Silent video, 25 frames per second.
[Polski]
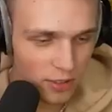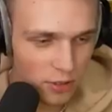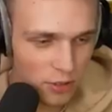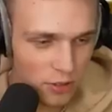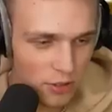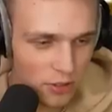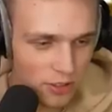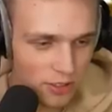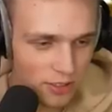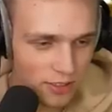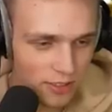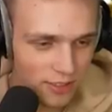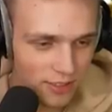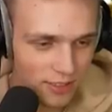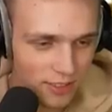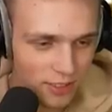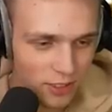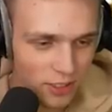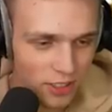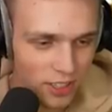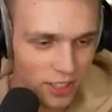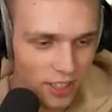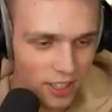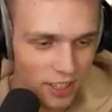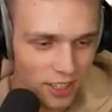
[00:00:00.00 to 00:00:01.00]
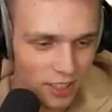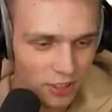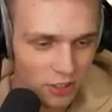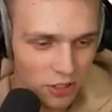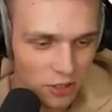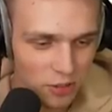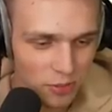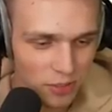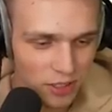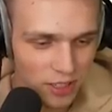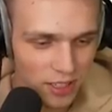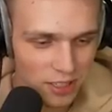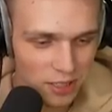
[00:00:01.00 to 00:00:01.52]
co ci chodzi? No nie, ale
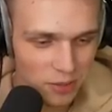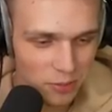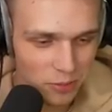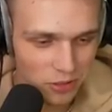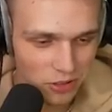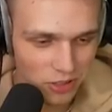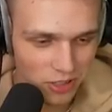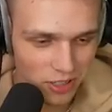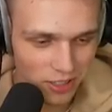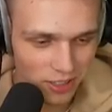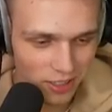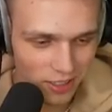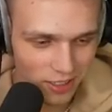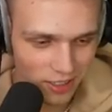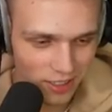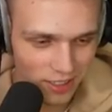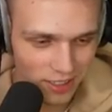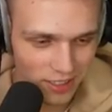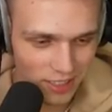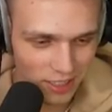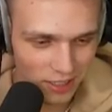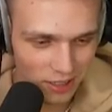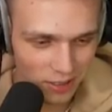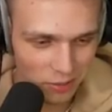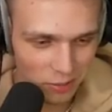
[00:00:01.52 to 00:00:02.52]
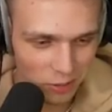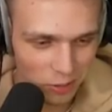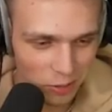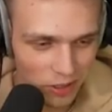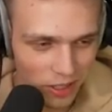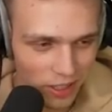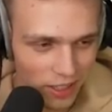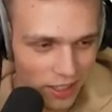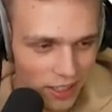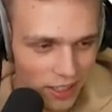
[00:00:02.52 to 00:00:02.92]
żeśmy teraz obudzili starą nutę.